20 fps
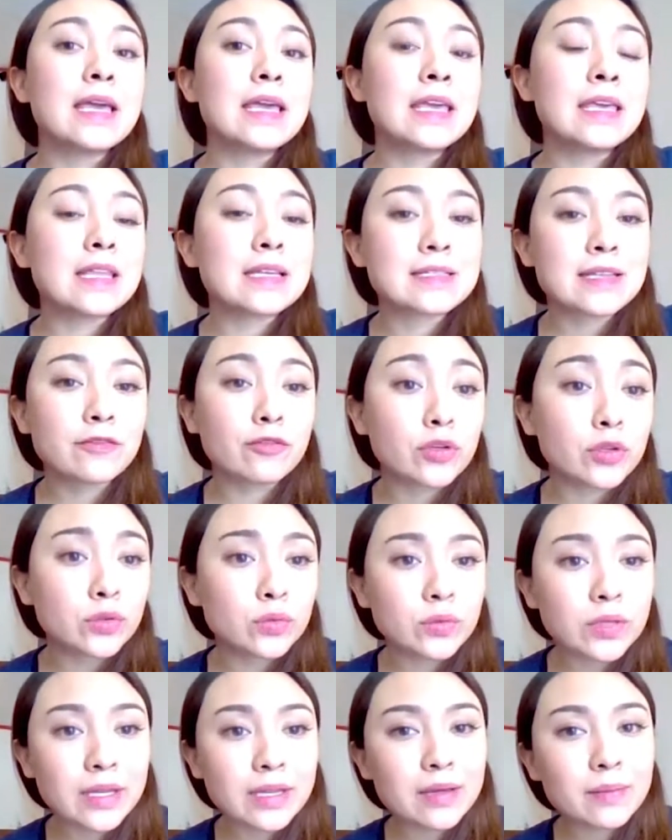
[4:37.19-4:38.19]
Y
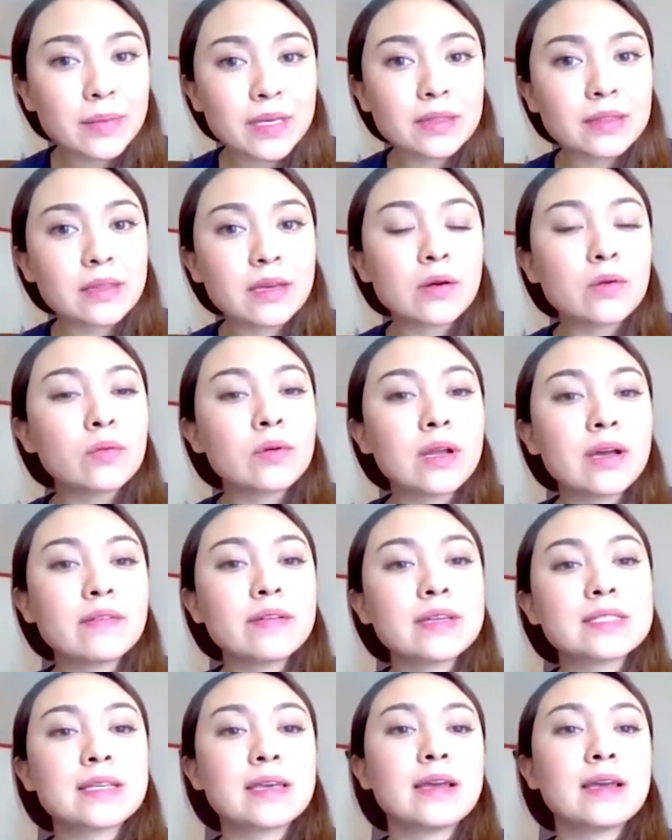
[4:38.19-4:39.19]
desafortunadamente, una
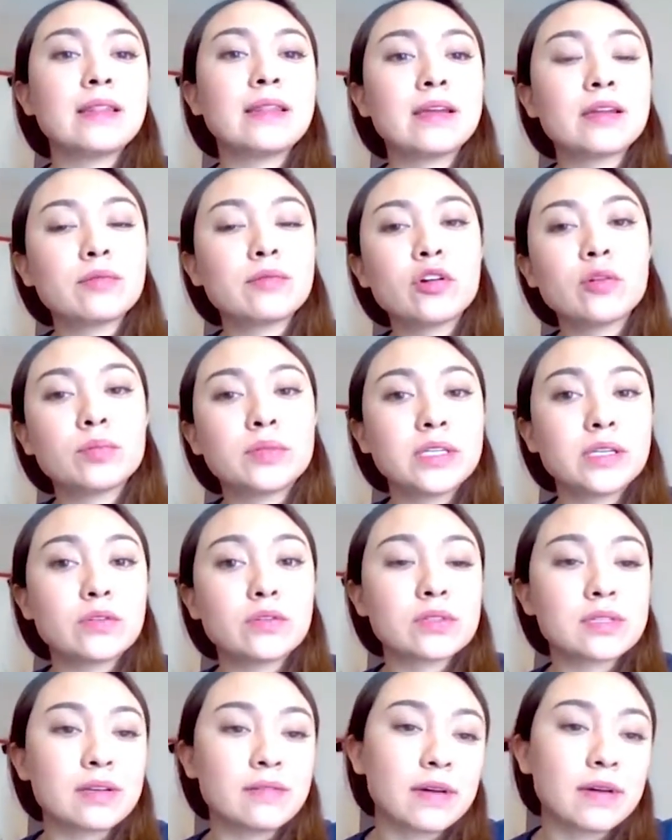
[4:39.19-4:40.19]
vez que el nervio
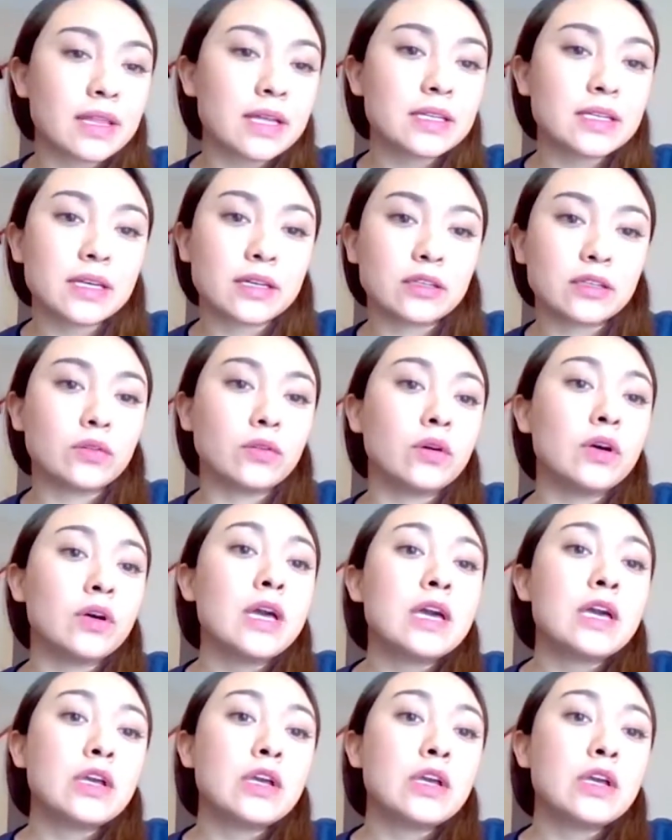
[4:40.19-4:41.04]
óptico se va dañando